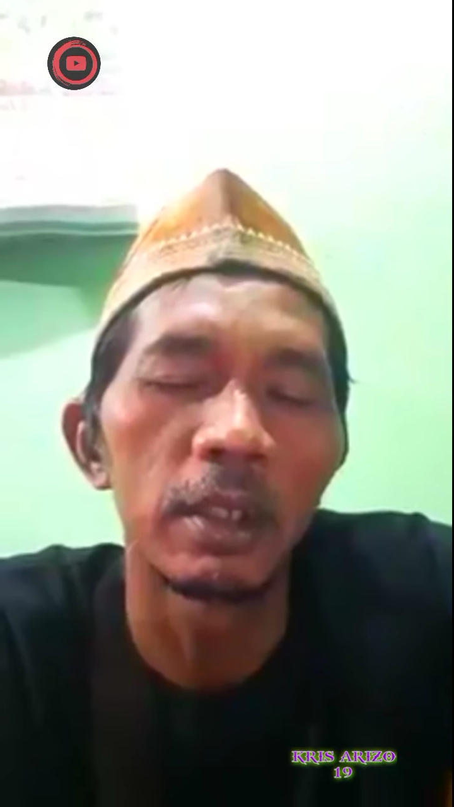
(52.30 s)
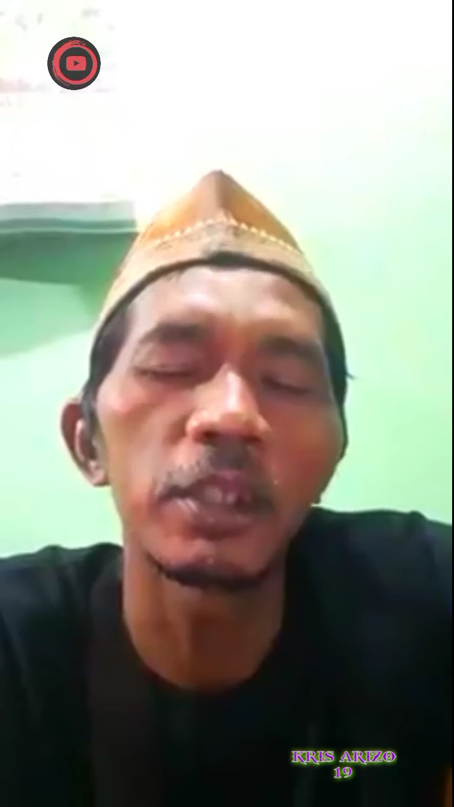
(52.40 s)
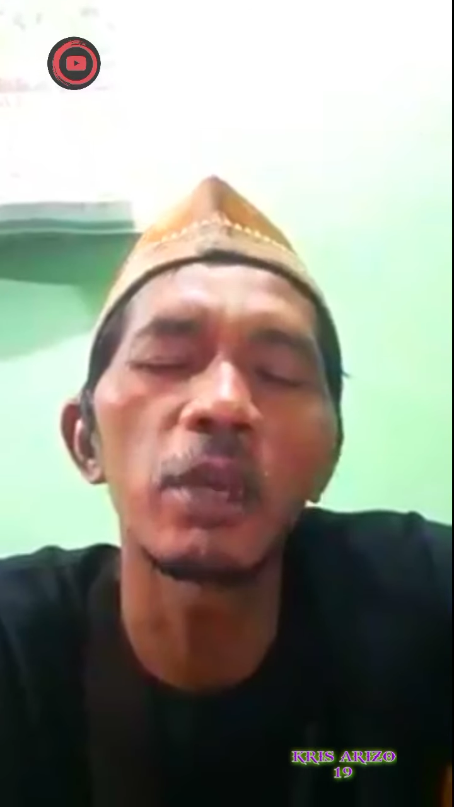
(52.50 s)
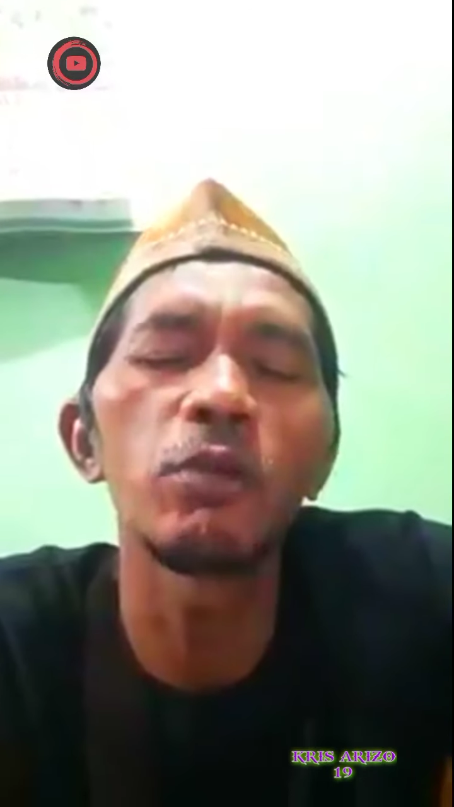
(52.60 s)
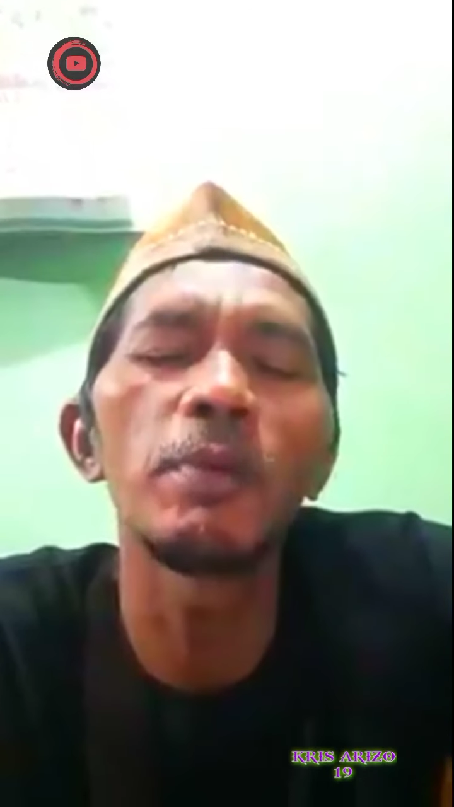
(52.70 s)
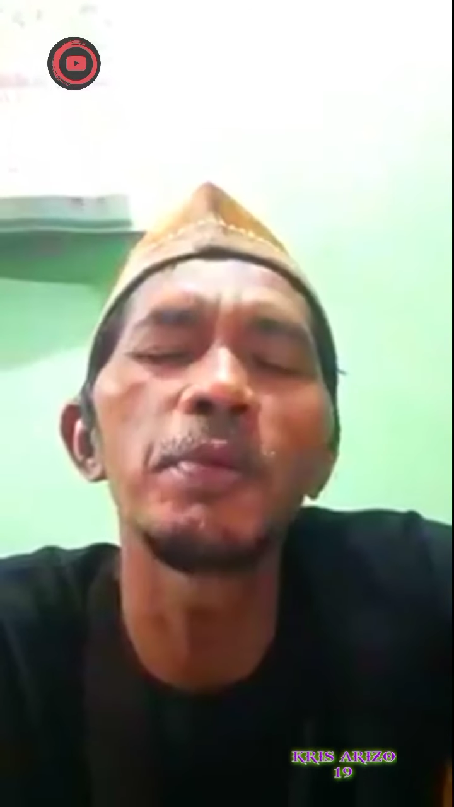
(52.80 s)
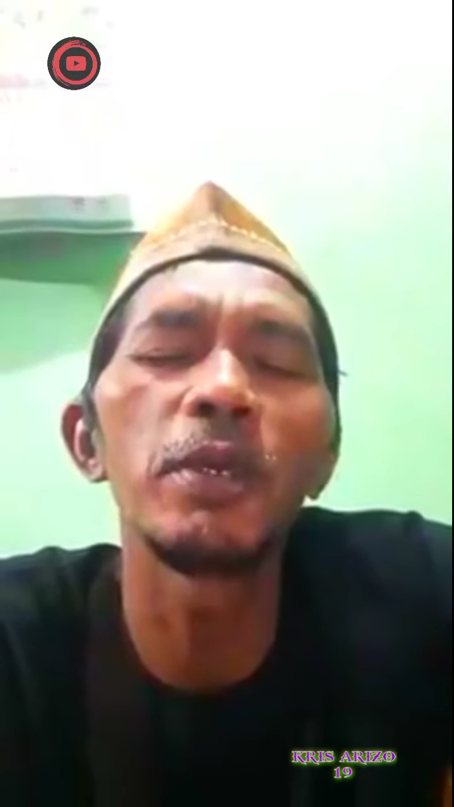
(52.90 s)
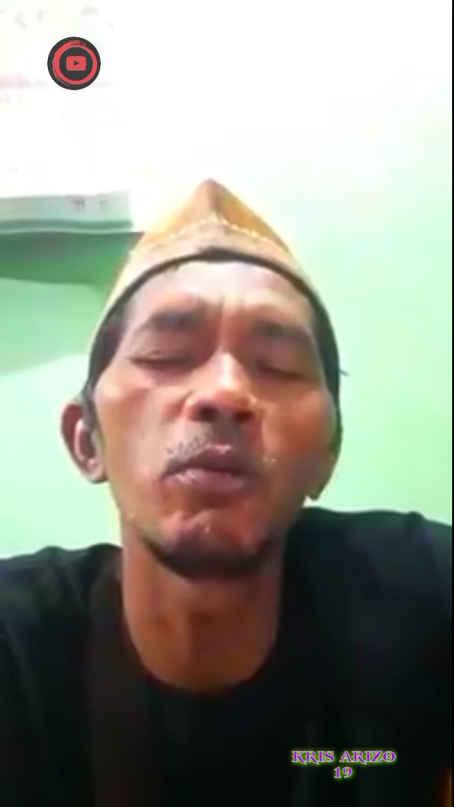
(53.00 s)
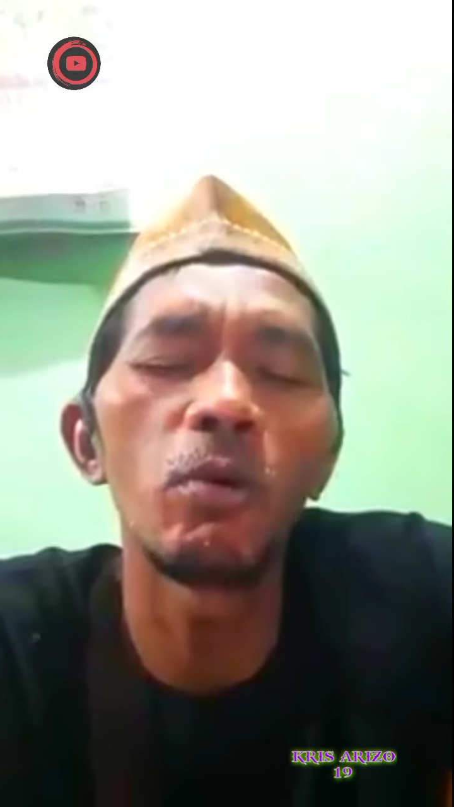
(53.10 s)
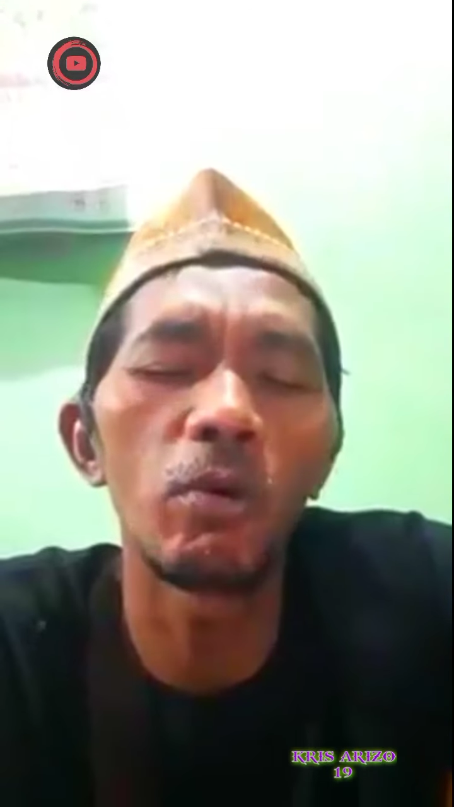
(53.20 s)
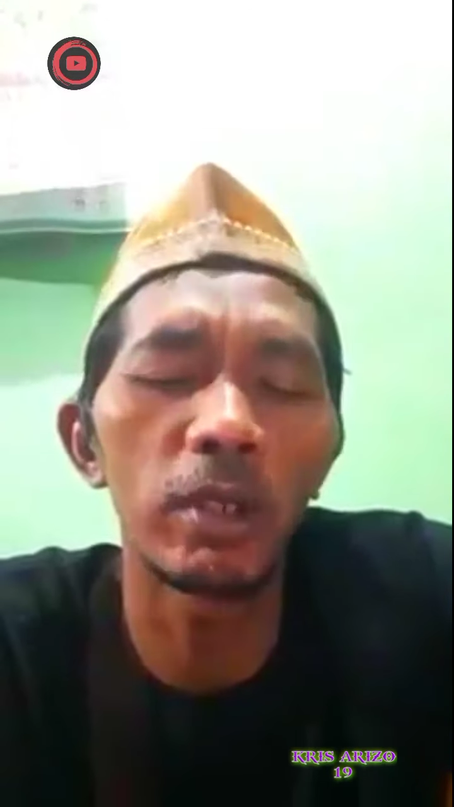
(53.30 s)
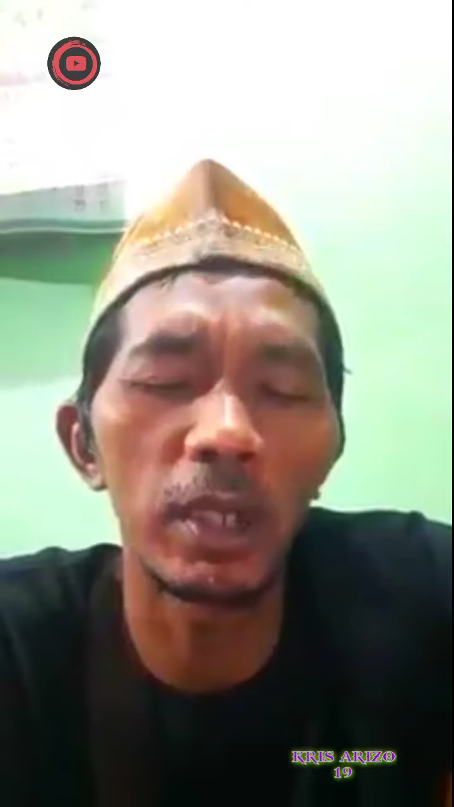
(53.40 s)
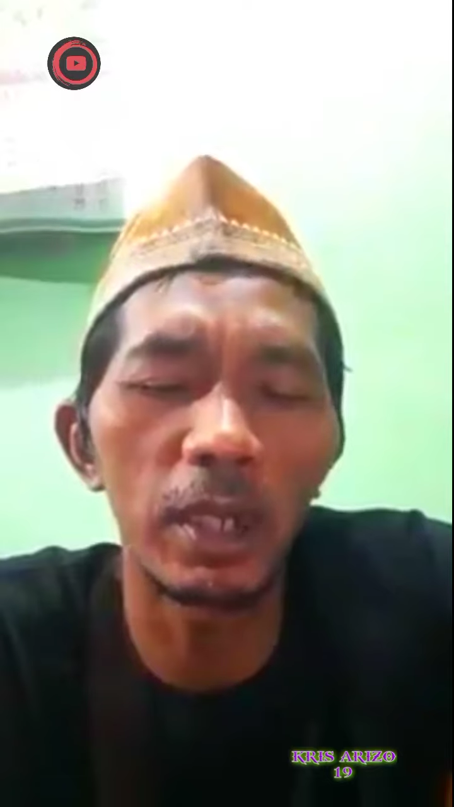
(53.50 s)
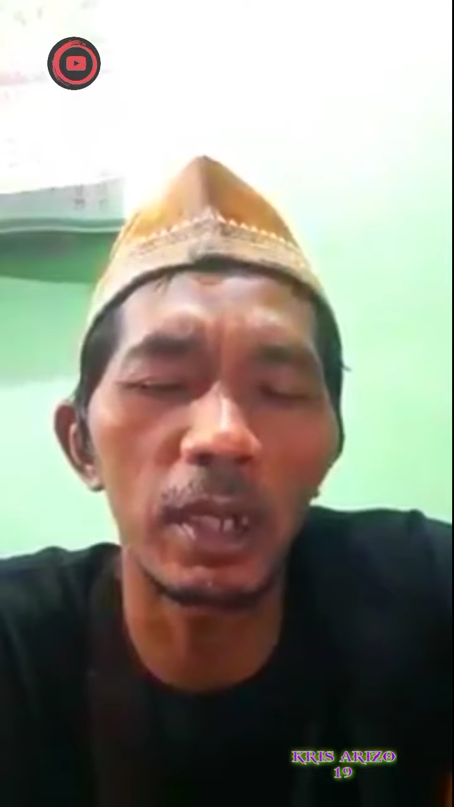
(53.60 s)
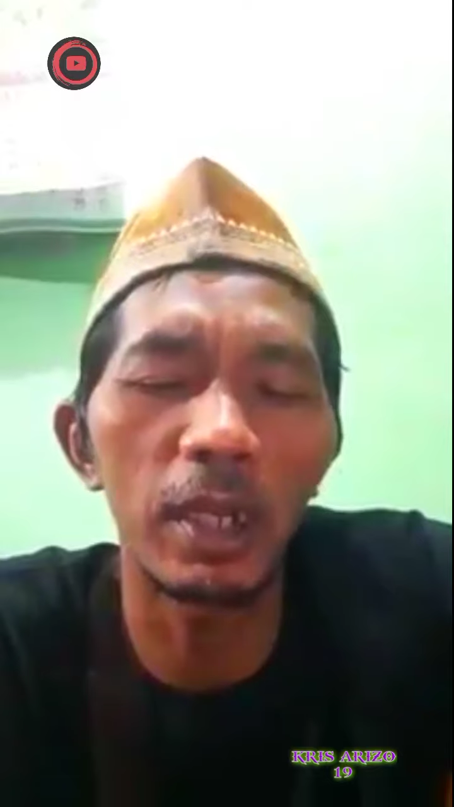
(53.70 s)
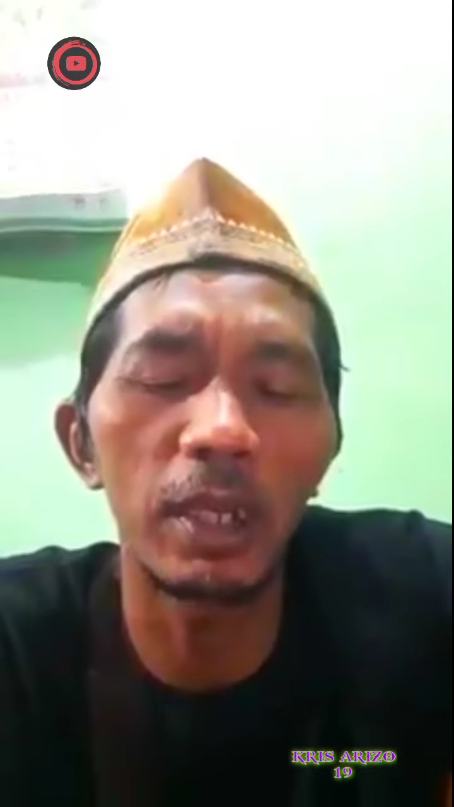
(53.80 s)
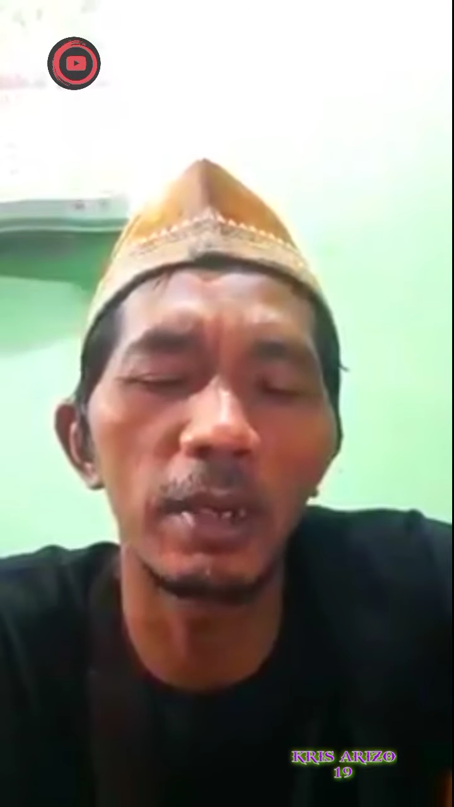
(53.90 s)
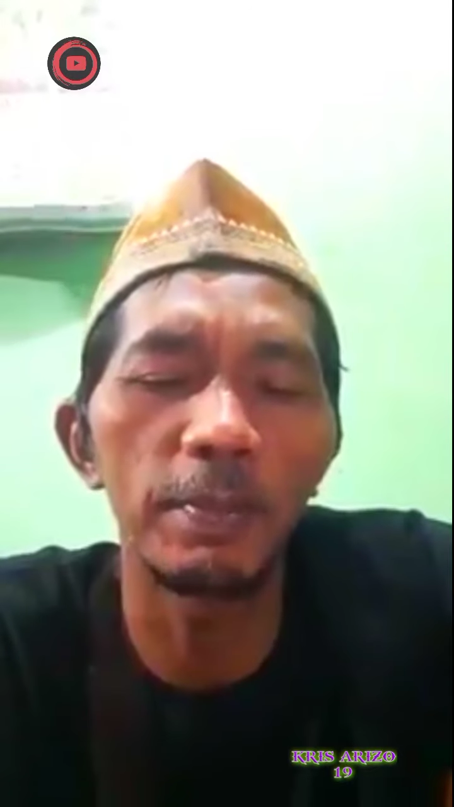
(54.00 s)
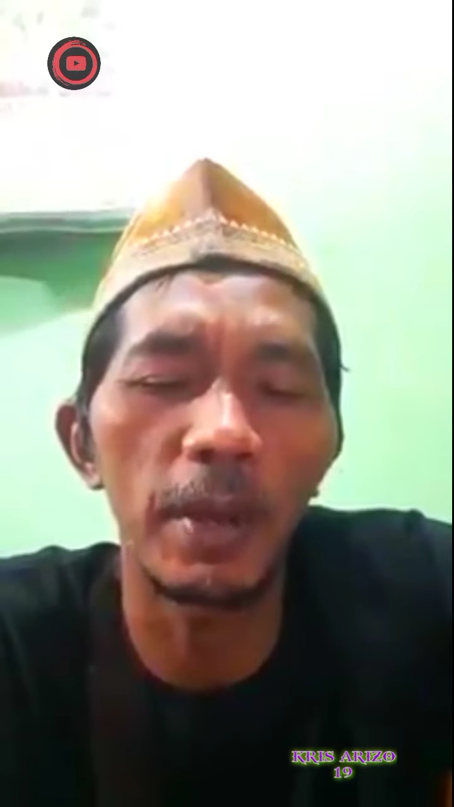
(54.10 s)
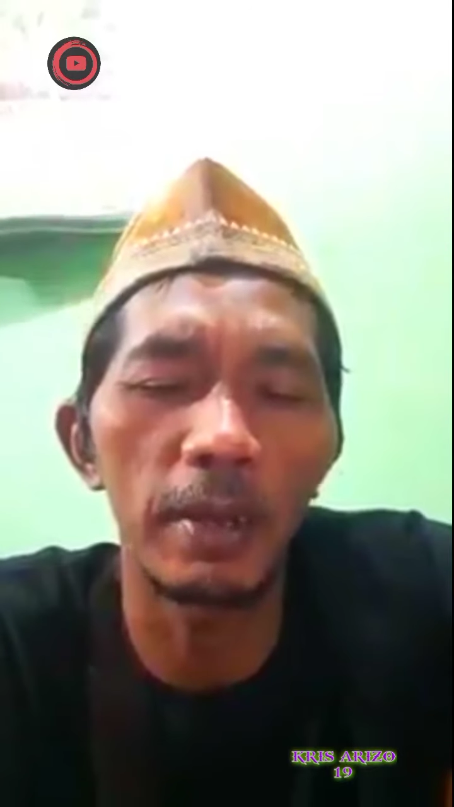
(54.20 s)
Ini saya udah bingung di negeri
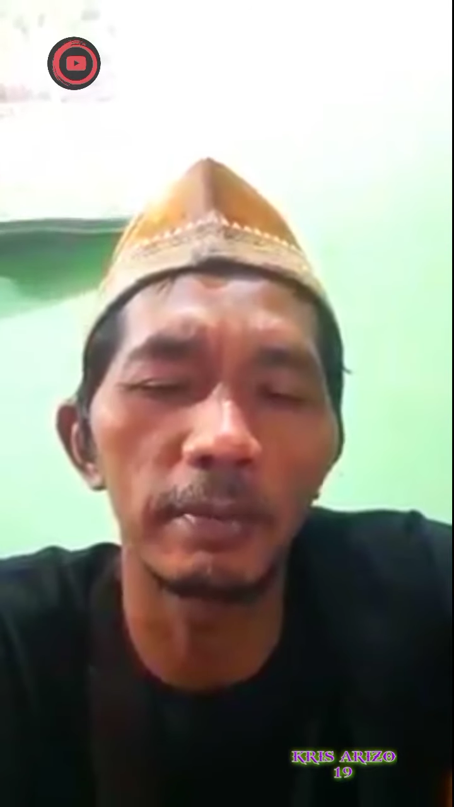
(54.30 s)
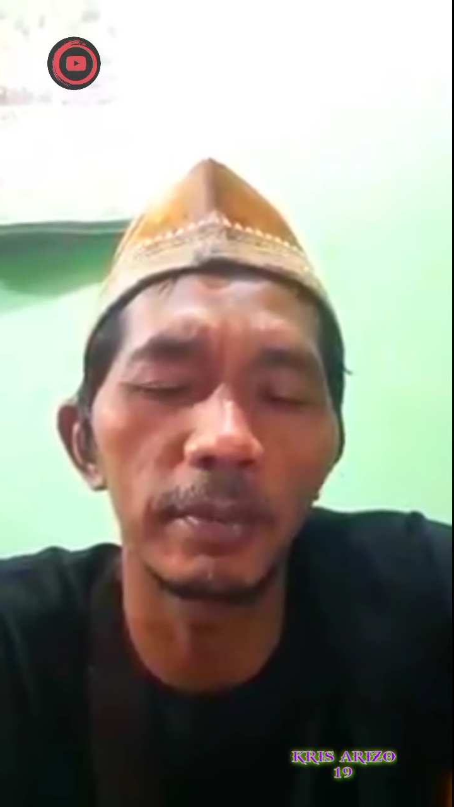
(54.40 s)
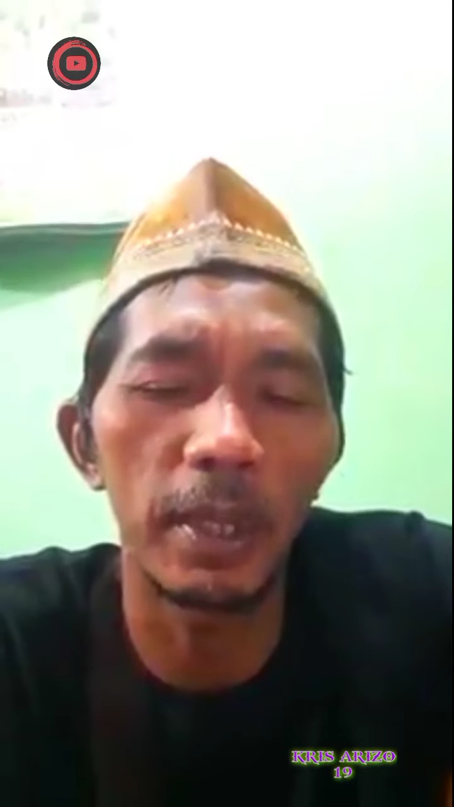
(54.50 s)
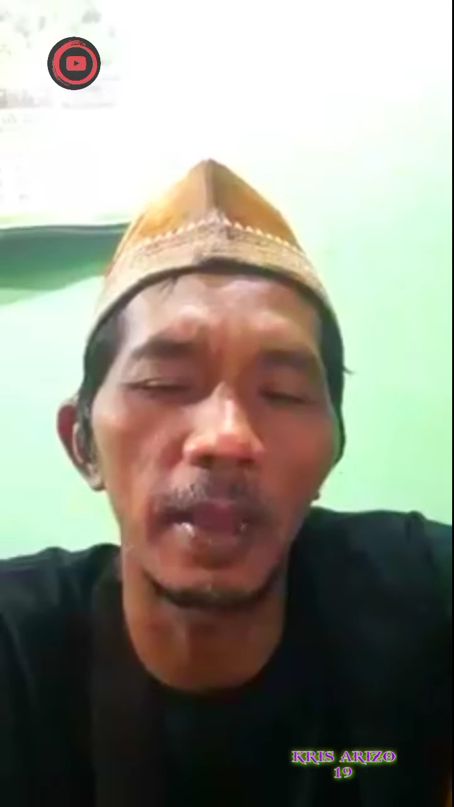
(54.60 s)
ini Pak.